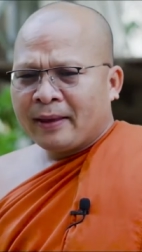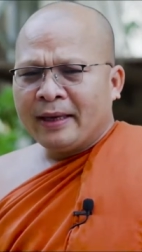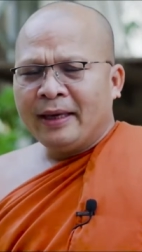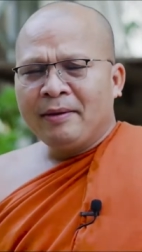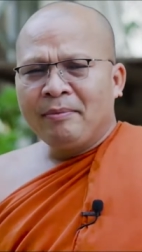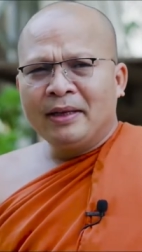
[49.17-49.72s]

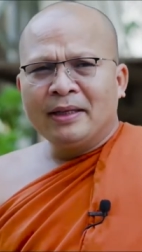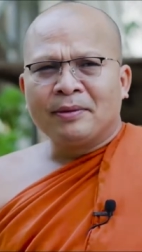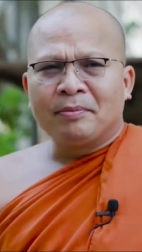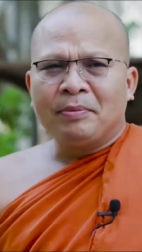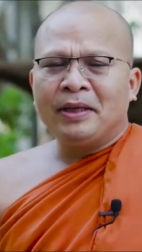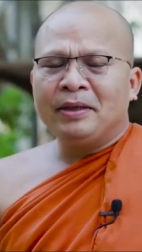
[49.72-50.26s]
kế miên
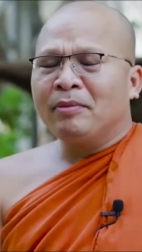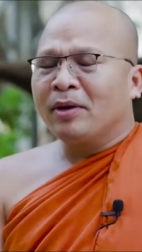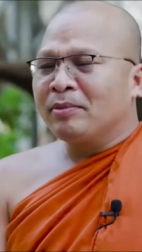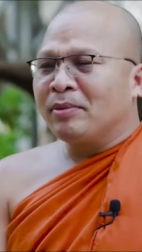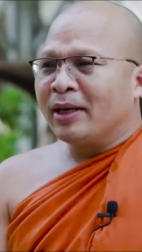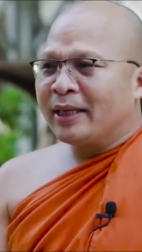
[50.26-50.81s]
xùm bị
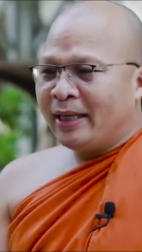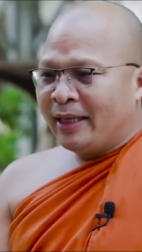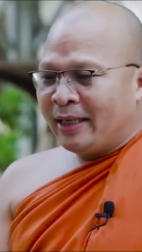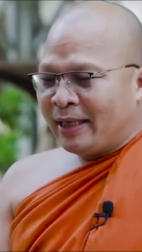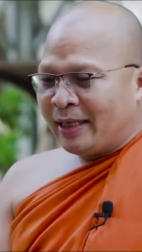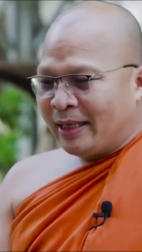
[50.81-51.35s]
bọn bà kế